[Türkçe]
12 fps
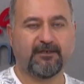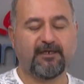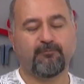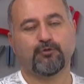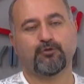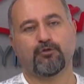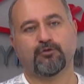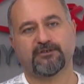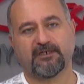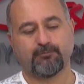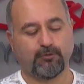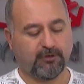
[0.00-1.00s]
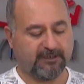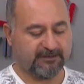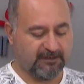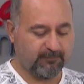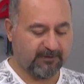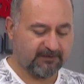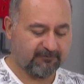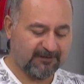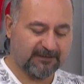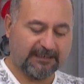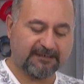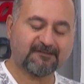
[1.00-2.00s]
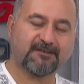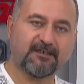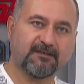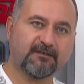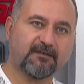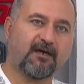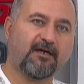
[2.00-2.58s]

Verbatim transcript: en büyük ortak bölen demek verilen sayıları